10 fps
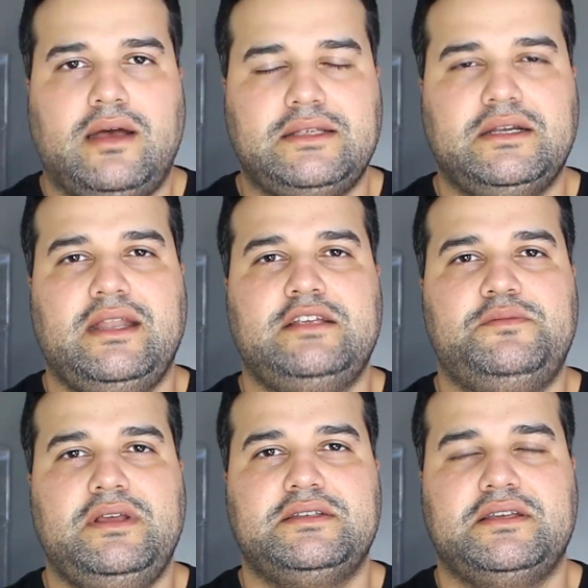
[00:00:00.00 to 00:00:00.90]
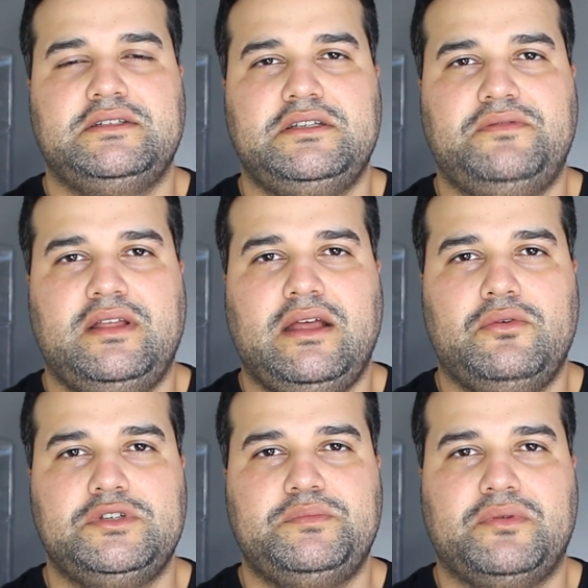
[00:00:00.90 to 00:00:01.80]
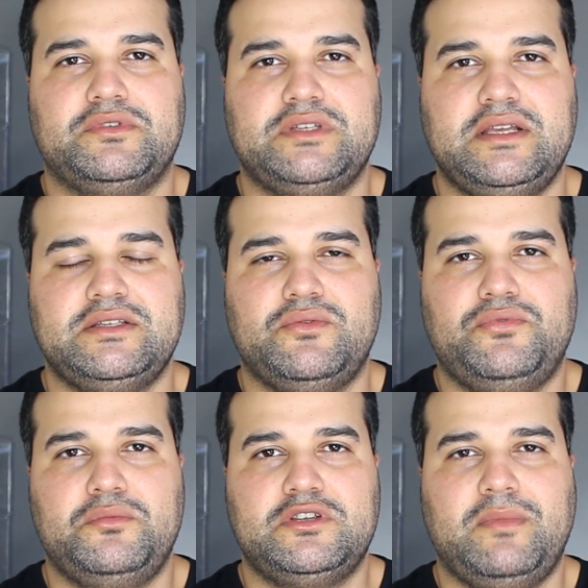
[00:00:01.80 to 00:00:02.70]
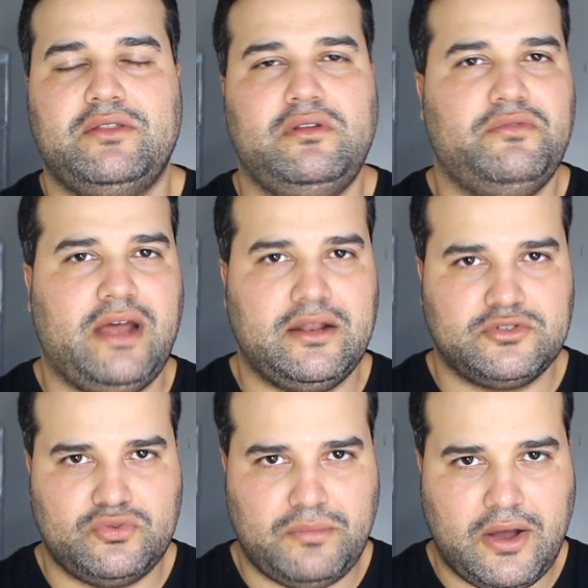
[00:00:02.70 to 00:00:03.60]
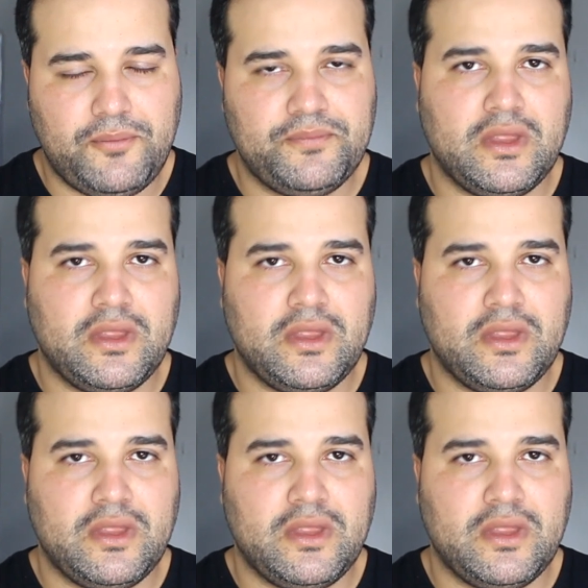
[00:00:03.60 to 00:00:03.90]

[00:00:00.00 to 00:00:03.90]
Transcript: A dica Netflix que a gente vai dar hoje para vocês é um filme chamado Livrai-nos do Mal.